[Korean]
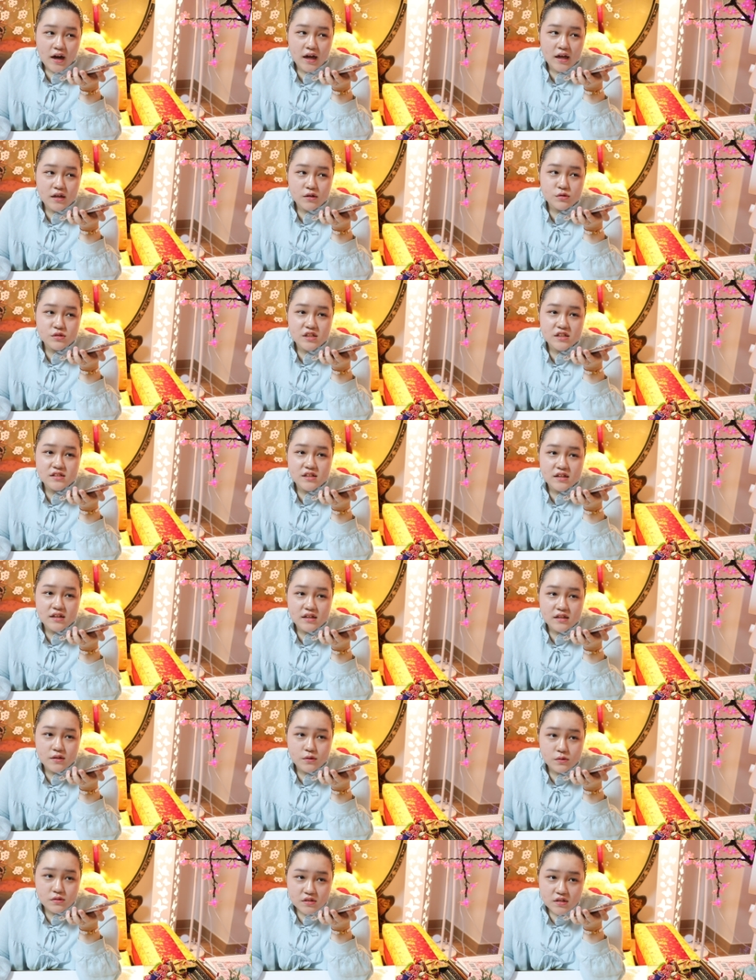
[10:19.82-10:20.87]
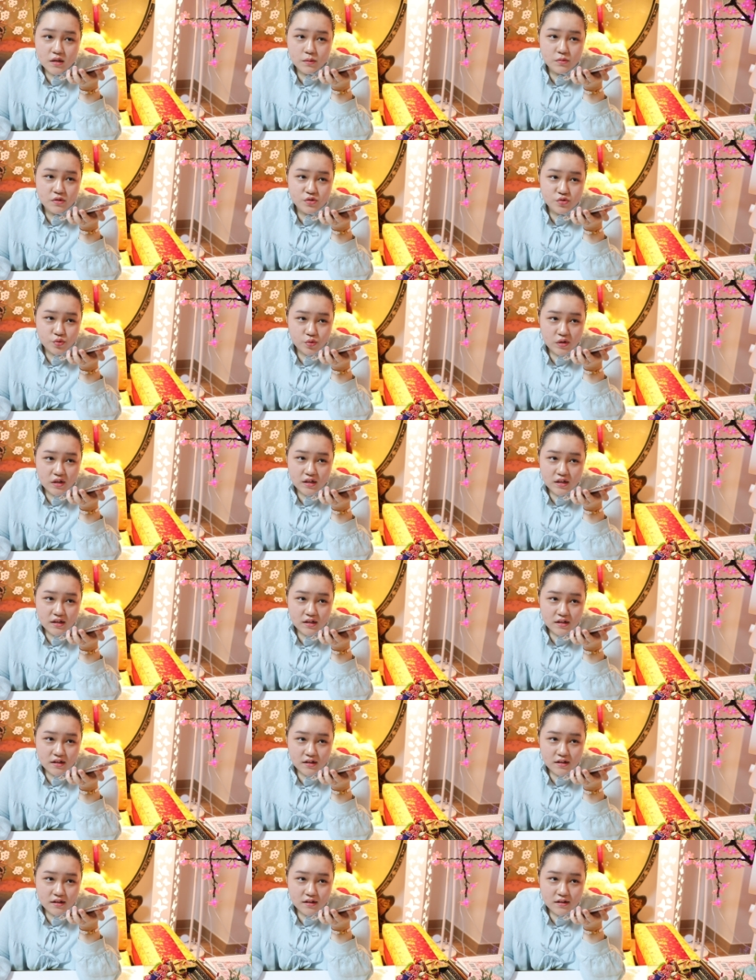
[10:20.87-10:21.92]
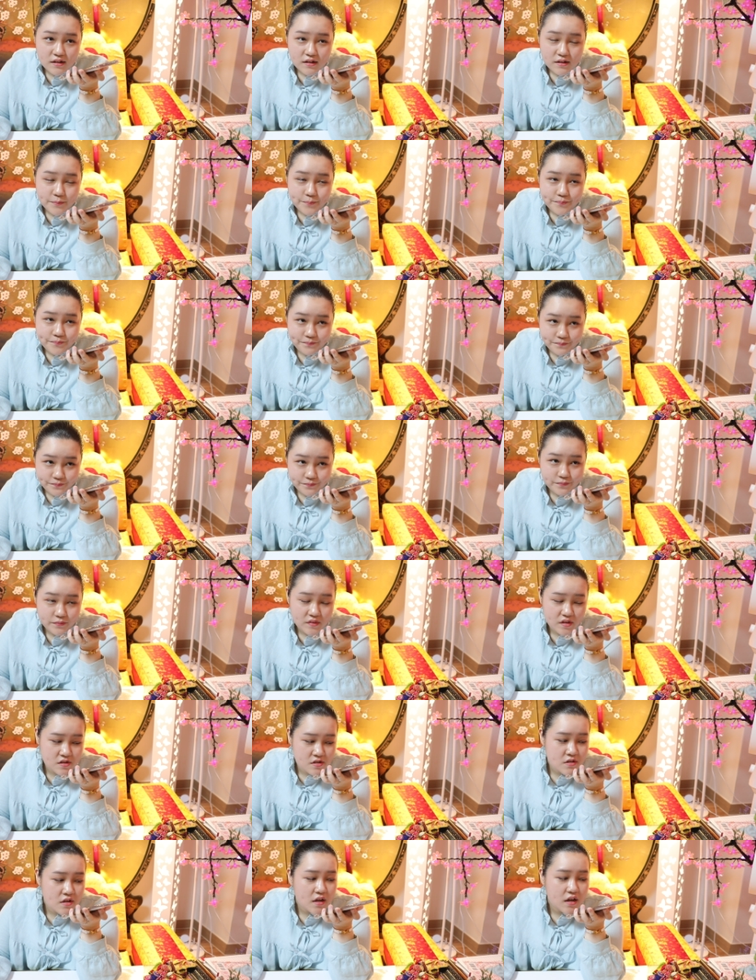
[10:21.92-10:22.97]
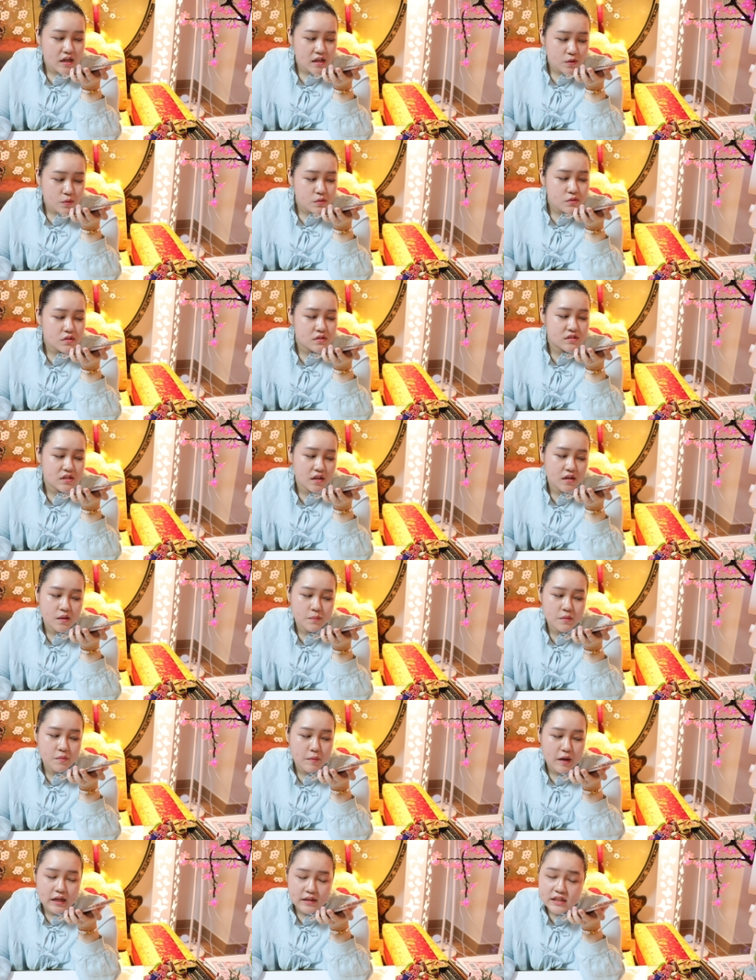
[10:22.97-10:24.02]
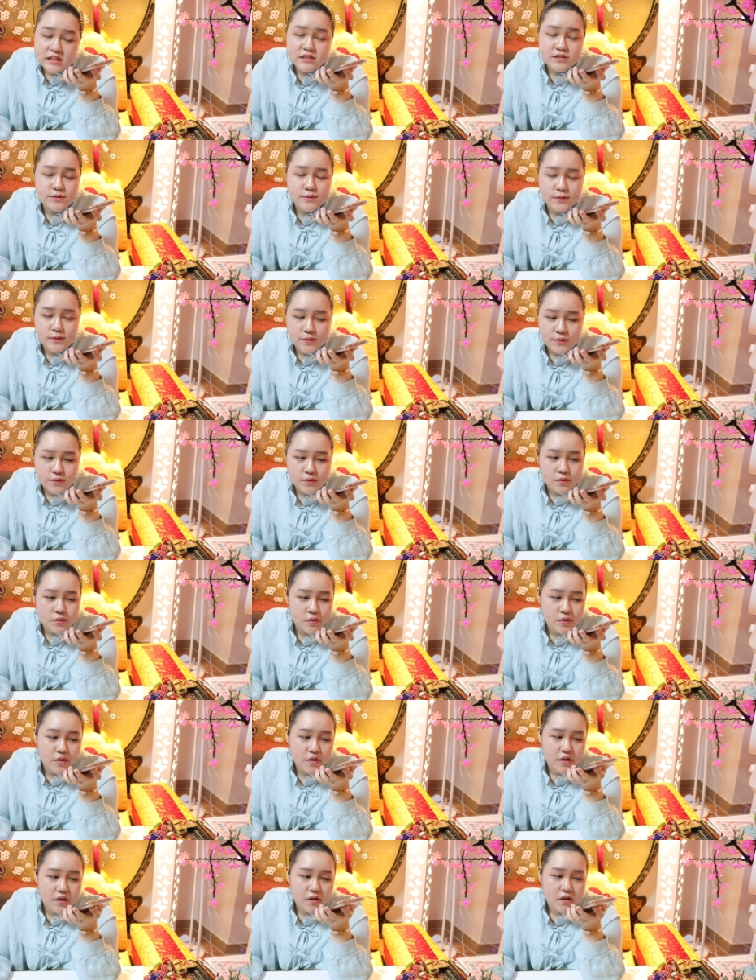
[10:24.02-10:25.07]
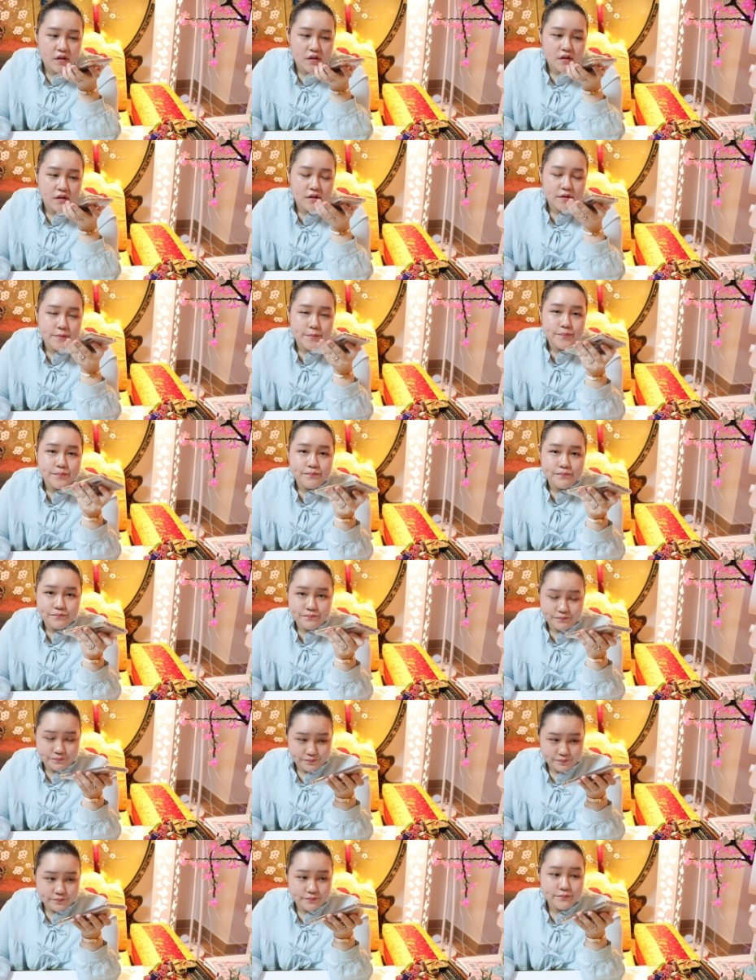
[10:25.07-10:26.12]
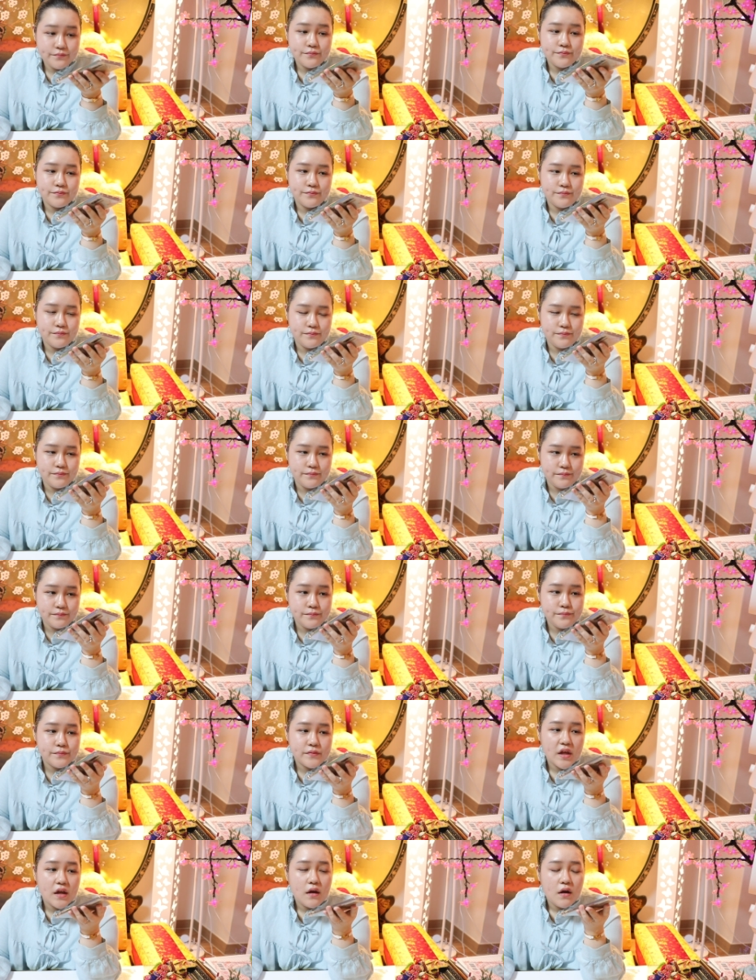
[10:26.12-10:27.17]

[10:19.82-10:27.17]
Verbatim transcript: 아이고 세상에 나 어떡하면 좋아. 네. 음, 등에 칼 꽂는 사람이 많았어. 그렇죠. 음. 네.